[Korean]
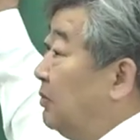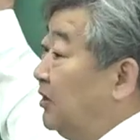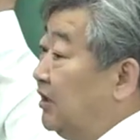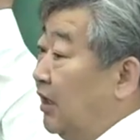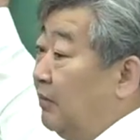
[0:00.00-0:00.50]
첫
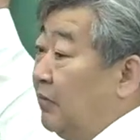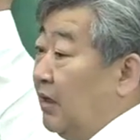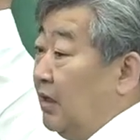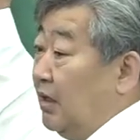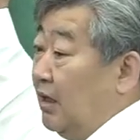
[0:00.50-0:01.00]
번째
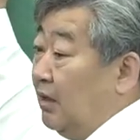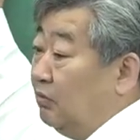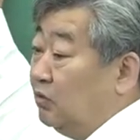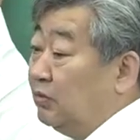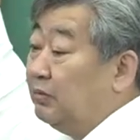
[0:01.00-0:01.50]
예,
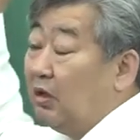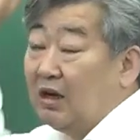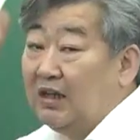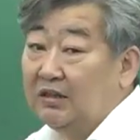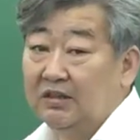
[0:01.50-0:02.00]

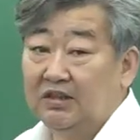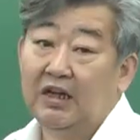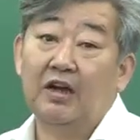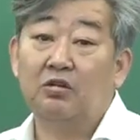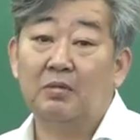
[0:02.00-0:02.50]
무분별한
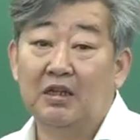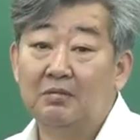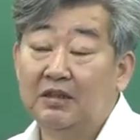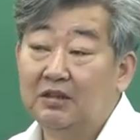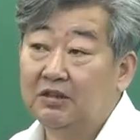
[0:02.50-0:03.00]
자료
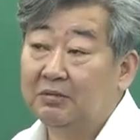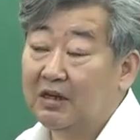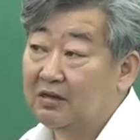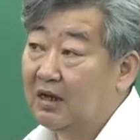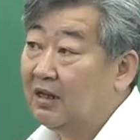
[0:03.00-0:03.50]
많이 만들지
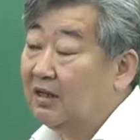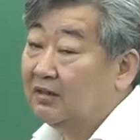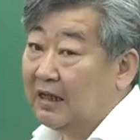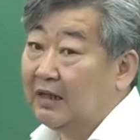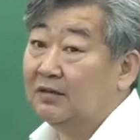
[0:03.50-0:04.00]
말아라.
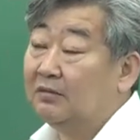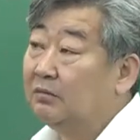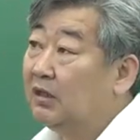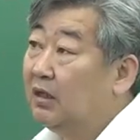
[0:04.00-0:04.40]
단